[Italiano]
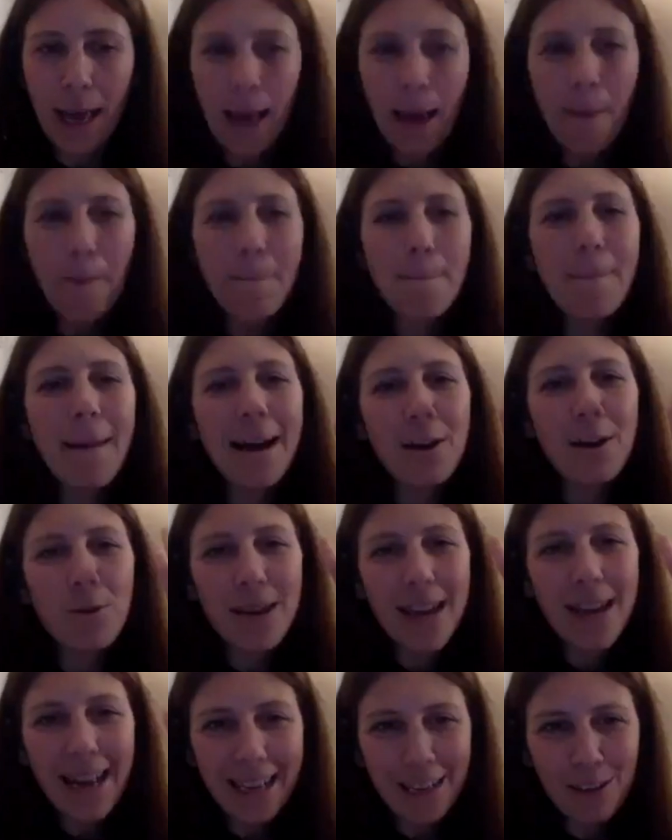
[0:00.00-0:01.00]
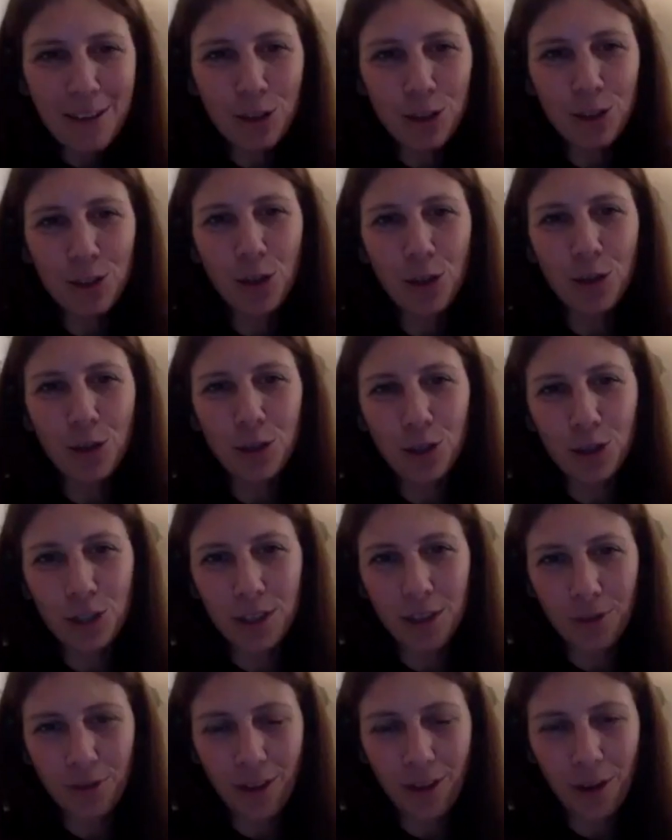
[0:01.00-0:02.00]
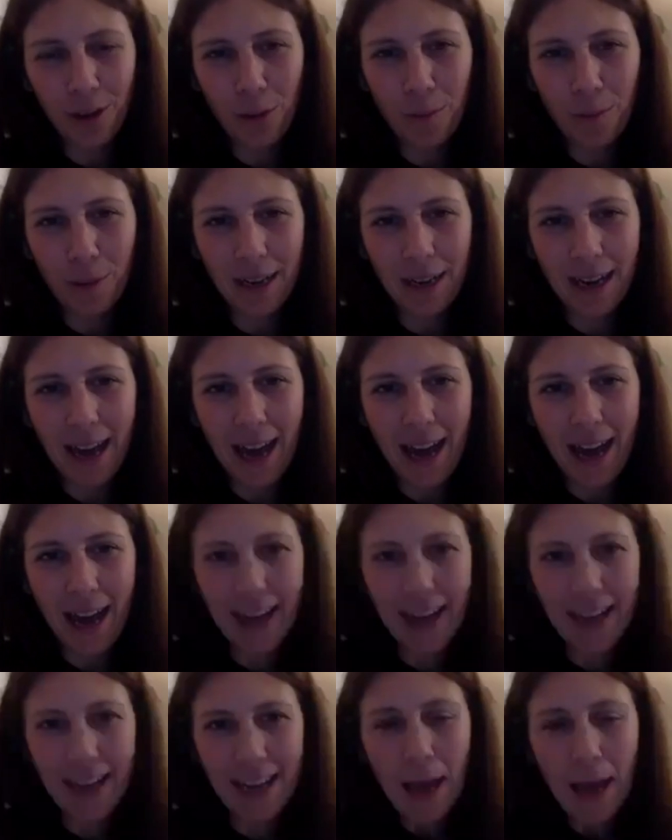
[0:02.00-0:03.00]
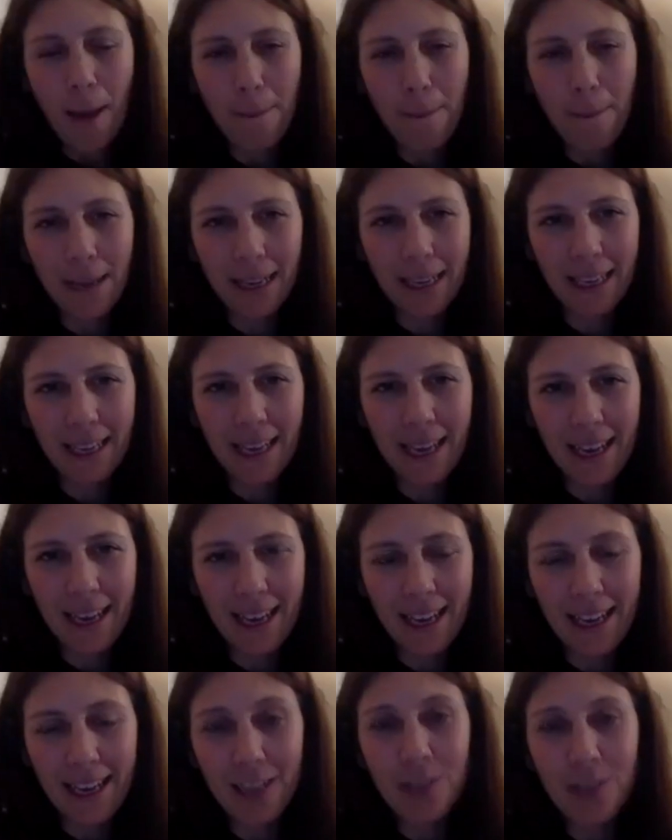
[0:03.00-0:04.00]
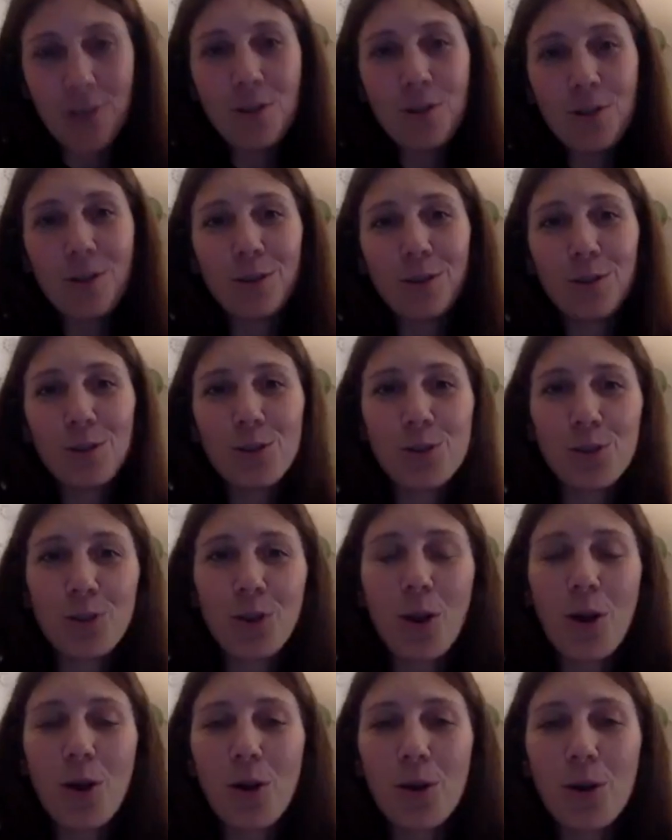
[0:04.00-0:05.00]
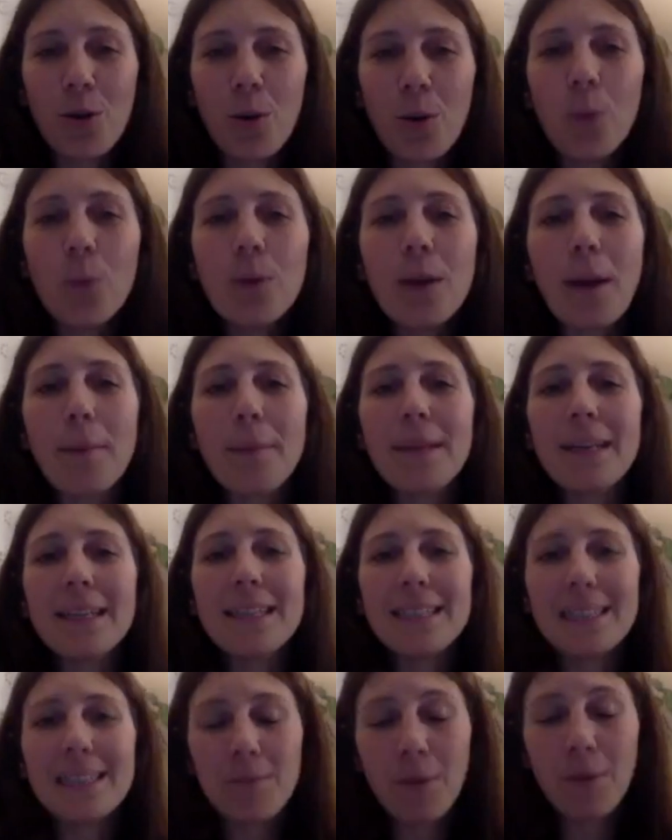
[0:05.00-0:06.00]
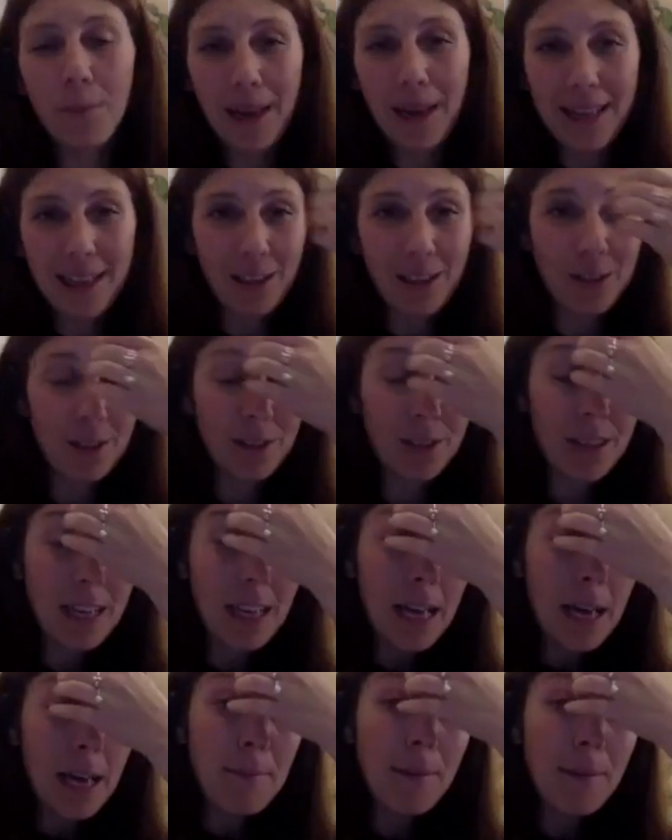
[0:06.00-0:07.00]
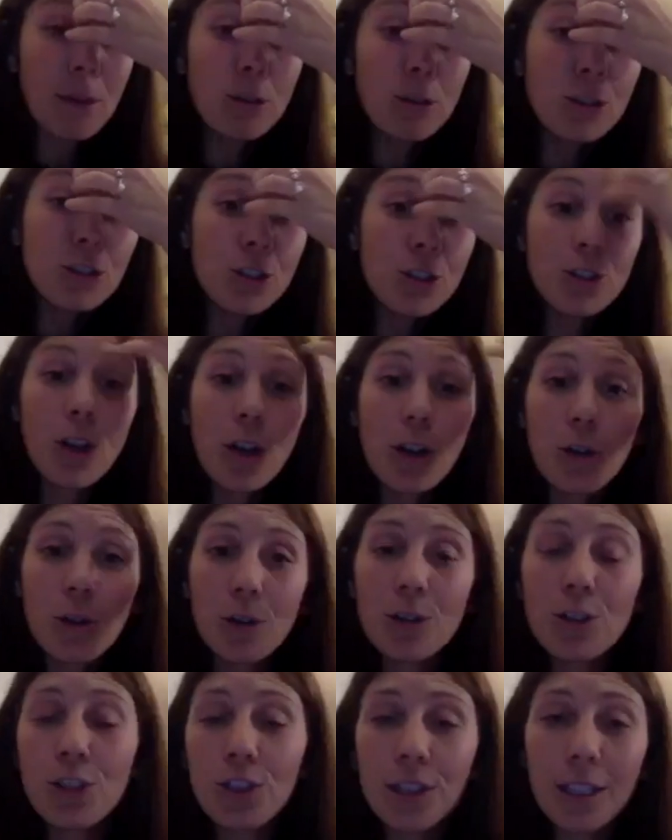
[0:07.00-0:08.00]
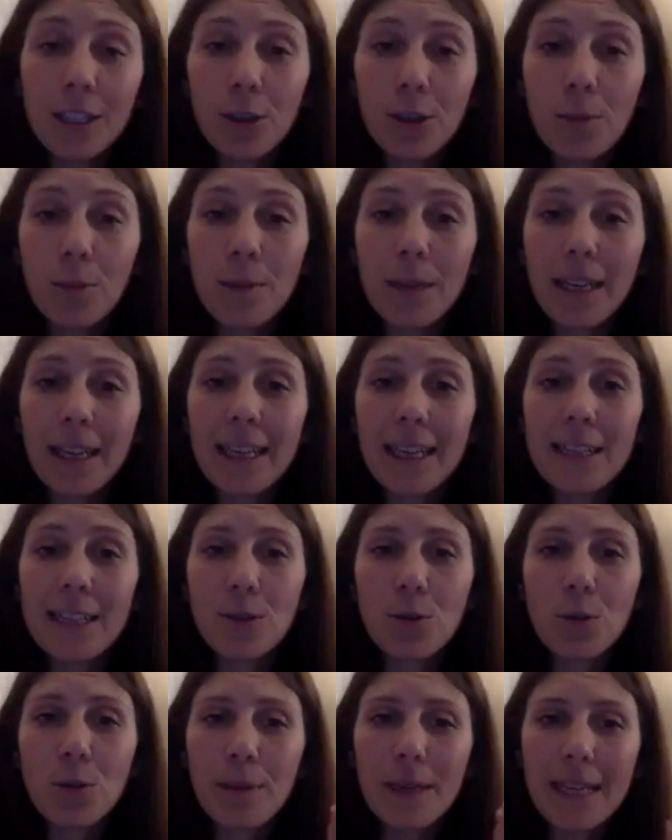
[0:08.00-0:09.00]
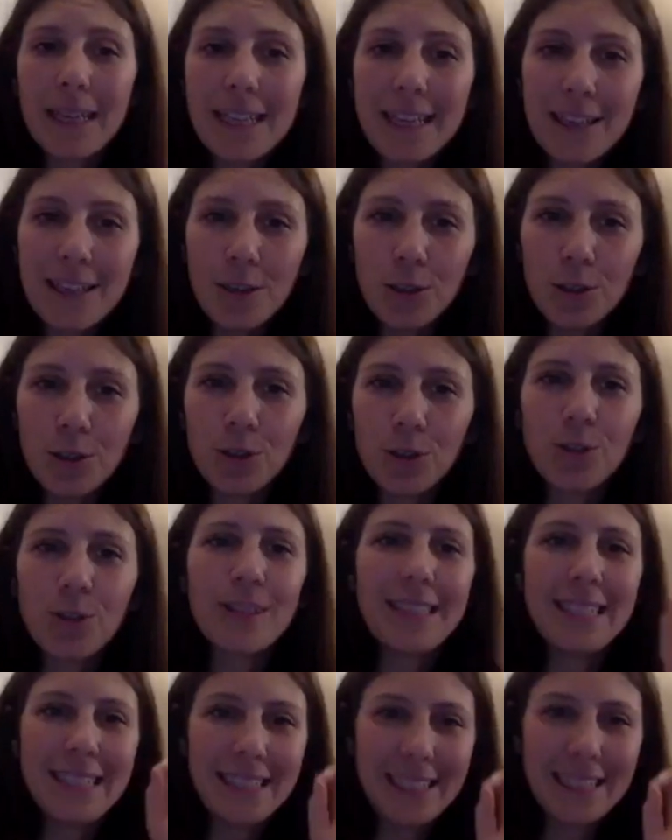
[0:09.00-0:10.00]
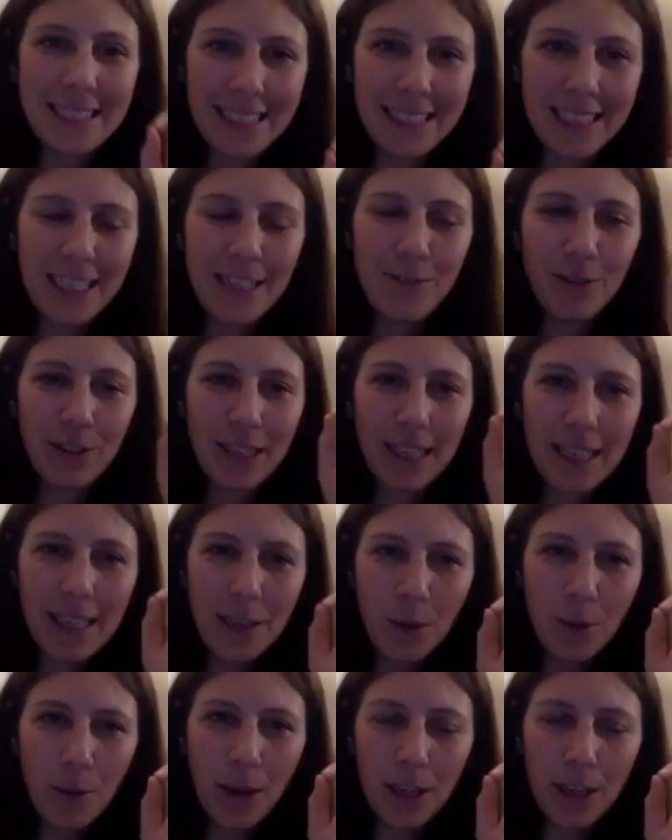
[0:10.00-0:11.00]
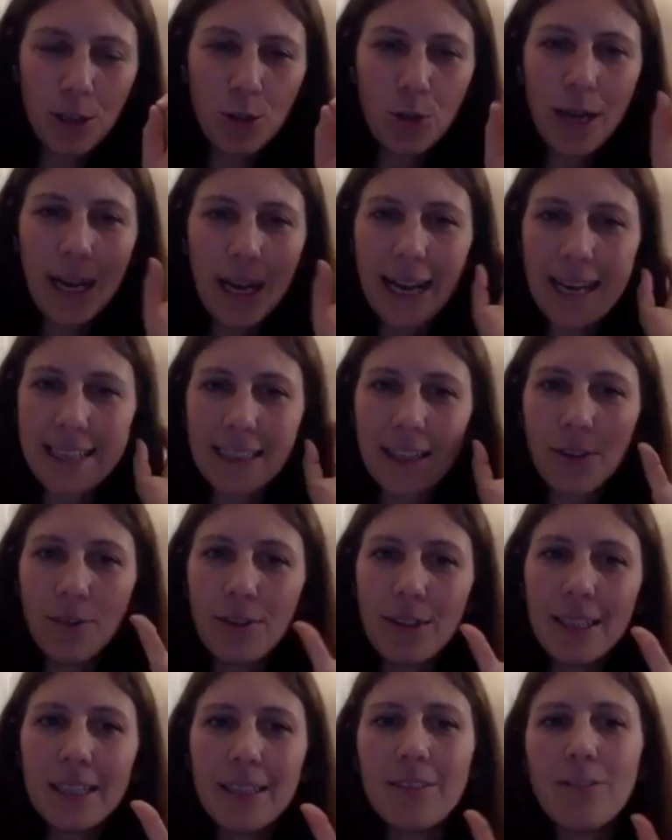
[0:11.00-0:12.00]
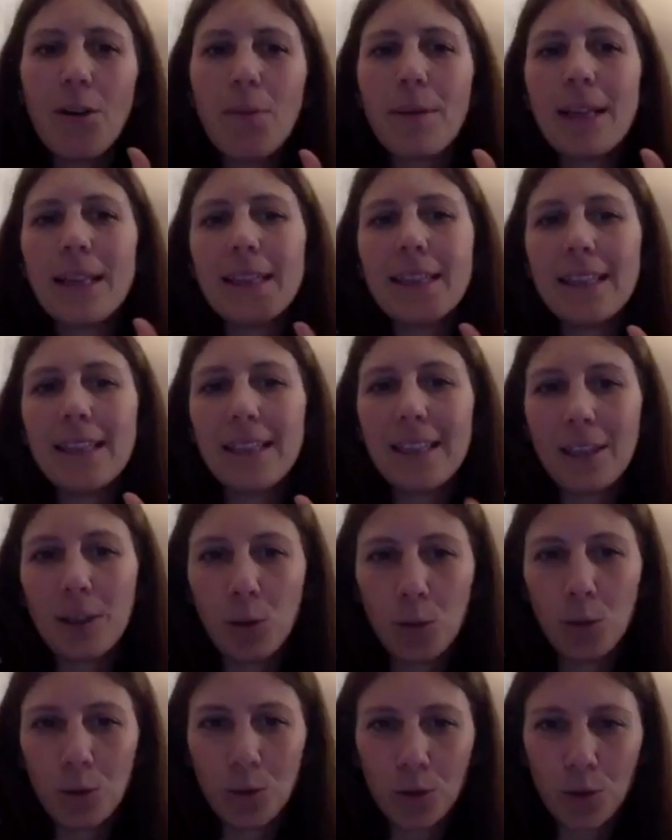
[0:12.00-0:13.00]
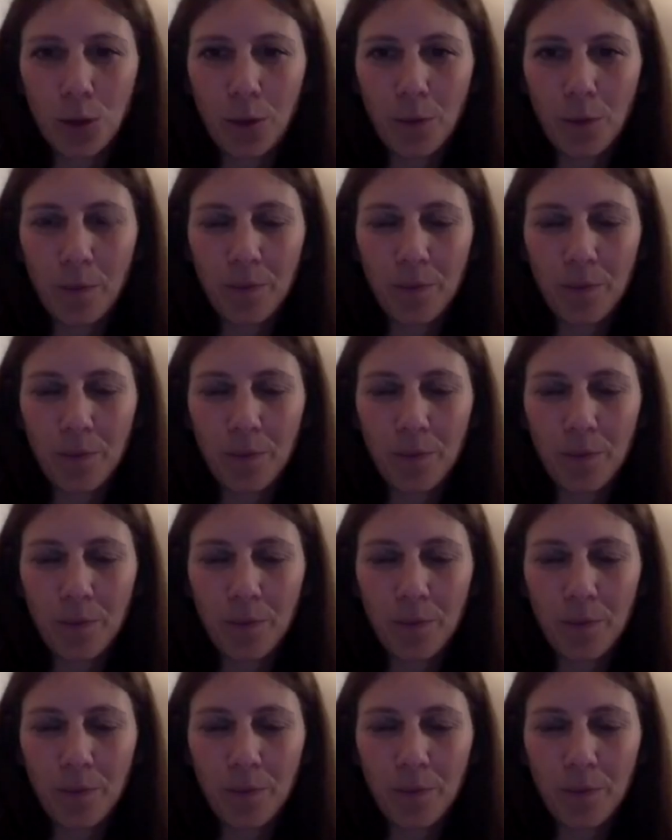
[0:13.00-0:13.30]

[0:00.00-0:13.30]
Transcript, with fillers: Ma non è che non ci sono riuscito a farlo parlare perché io non sono un abilissimo medico, ma non ci sono riuscito perché il suo periodo sensitivo del linguaggio è definitivamente chiuso.